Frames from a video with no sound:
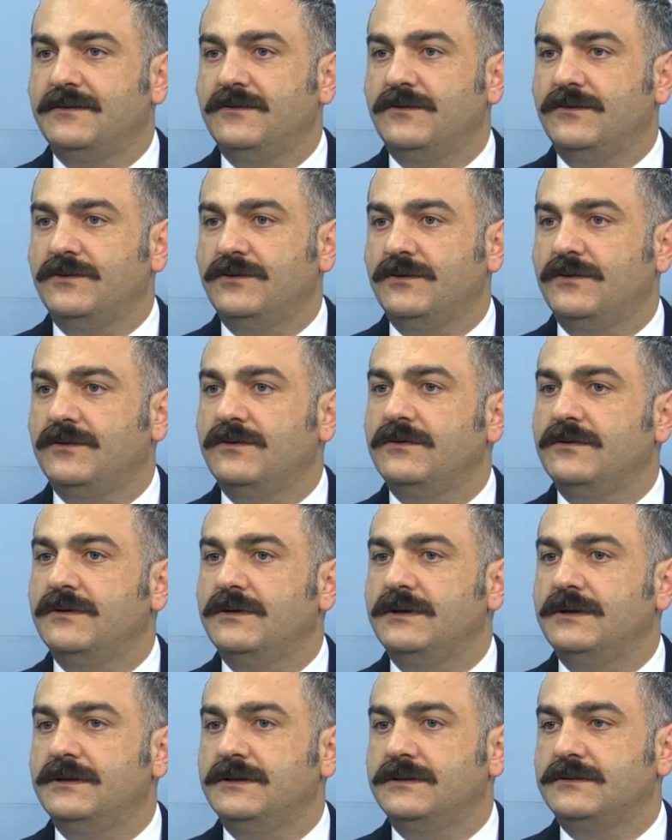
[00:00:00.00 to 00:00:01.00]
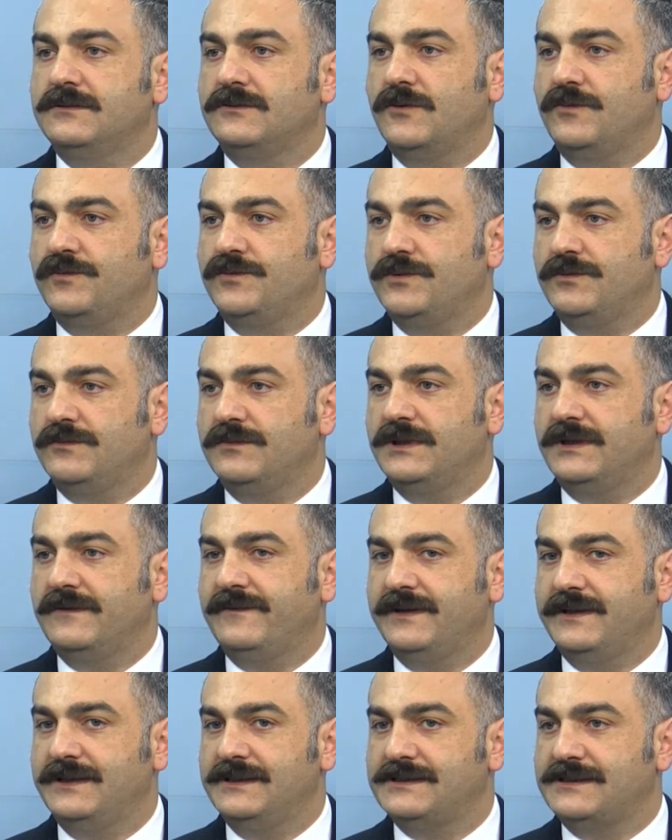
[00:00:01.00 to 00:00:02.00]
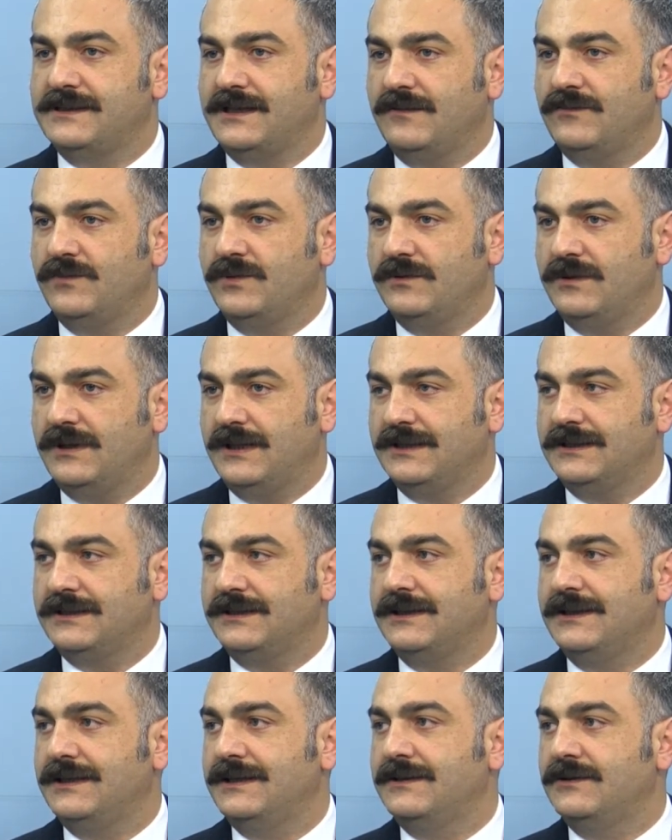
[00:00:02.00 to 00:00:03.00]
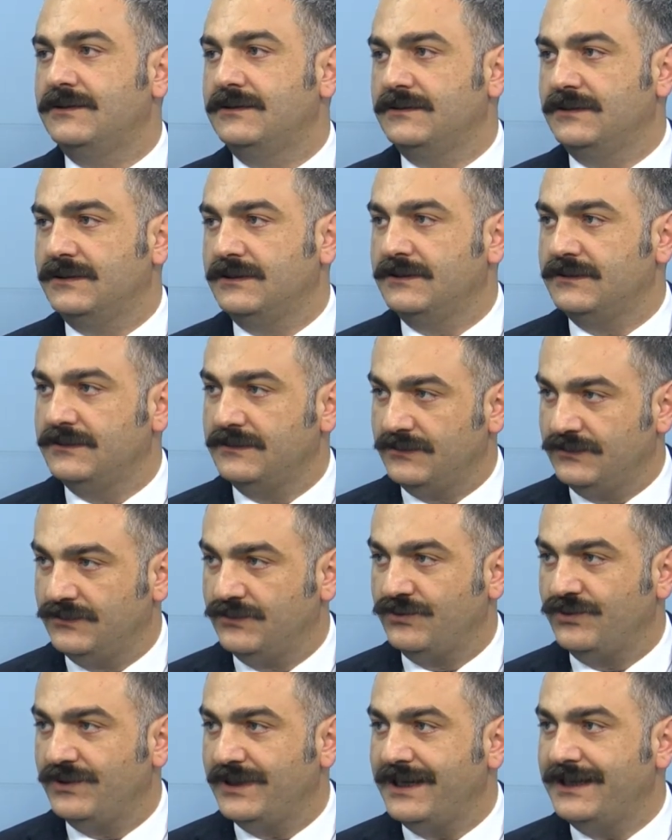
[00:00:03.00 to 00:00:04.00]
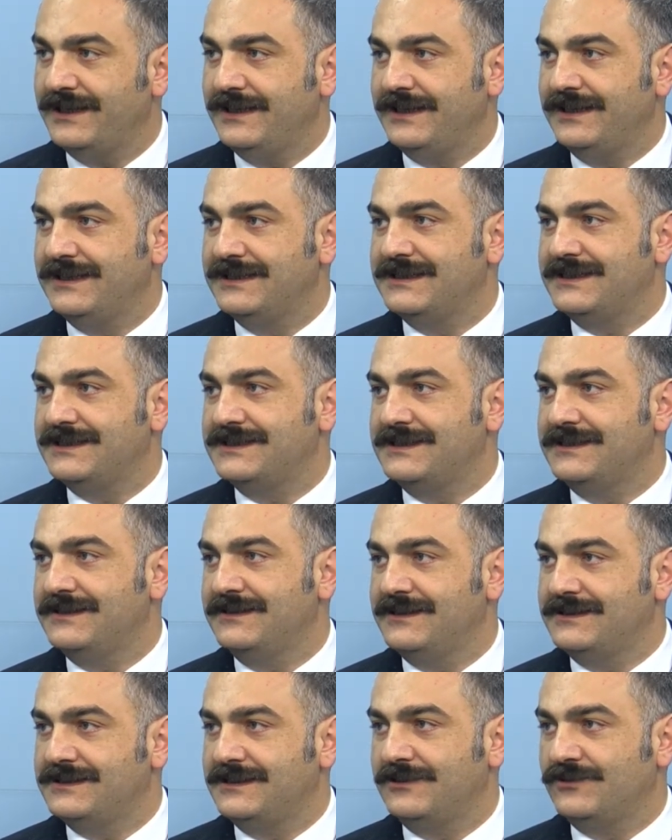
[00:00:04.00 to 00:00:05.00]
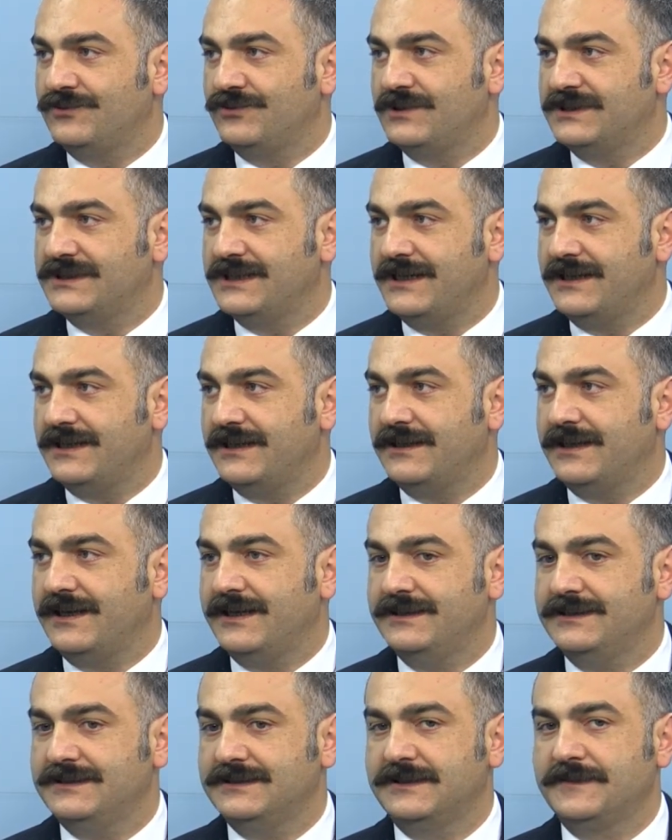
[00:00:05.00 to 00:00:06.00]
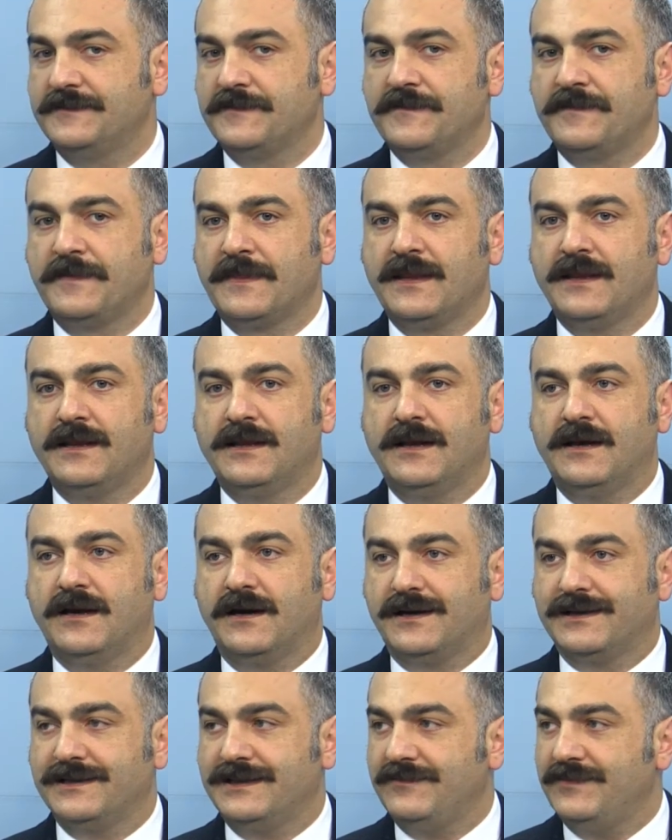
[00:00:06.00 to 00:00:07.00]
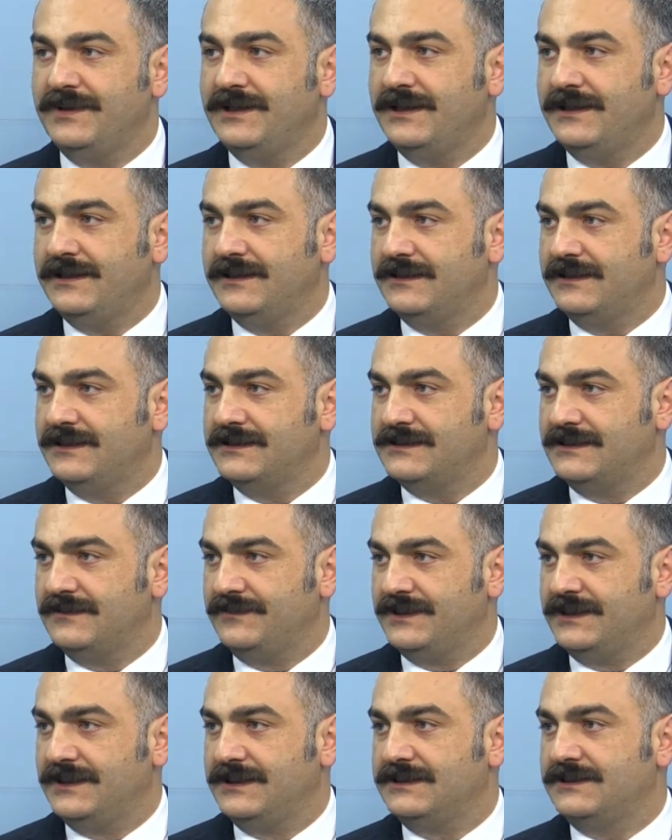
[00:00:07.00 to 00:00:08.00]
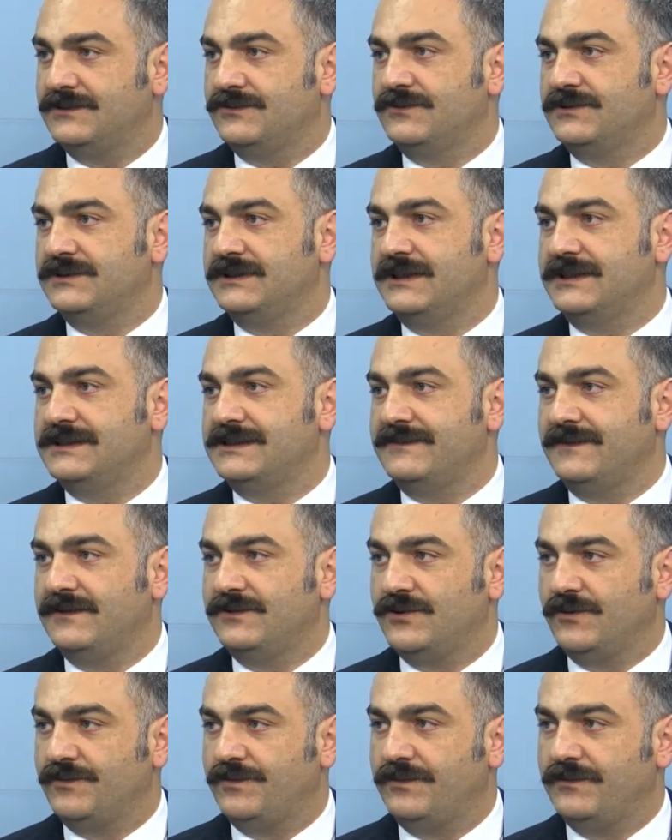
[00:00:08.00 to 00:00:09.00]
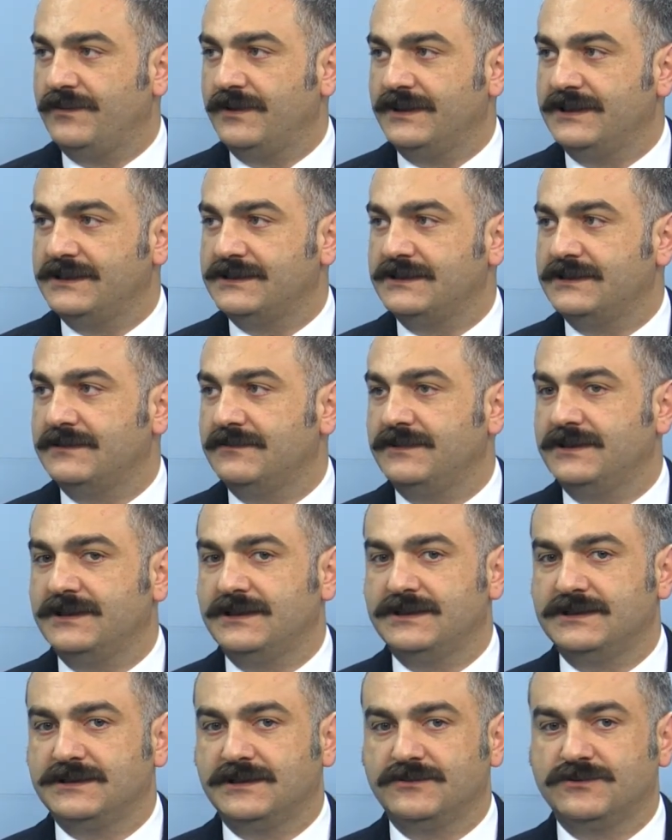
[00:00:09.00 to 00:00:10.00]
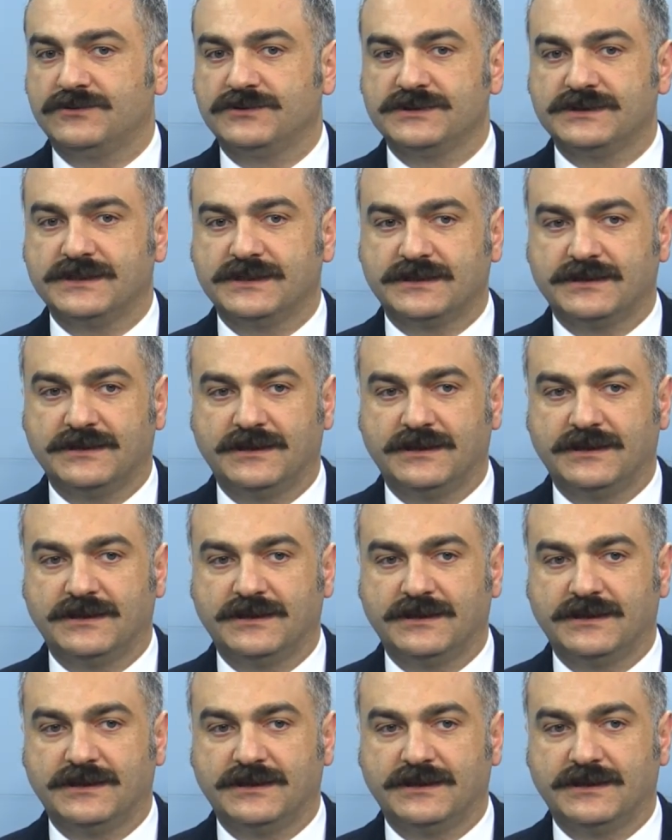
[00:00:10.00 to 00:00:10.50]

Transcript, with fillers: o toplumla ve İstanbul halkıyla dünya ile ilişkisini nasıl kuracağına dair akademiyle nasıl bir ilişki kuracak, sivil toplumla nasıl bir ilişki kuracak,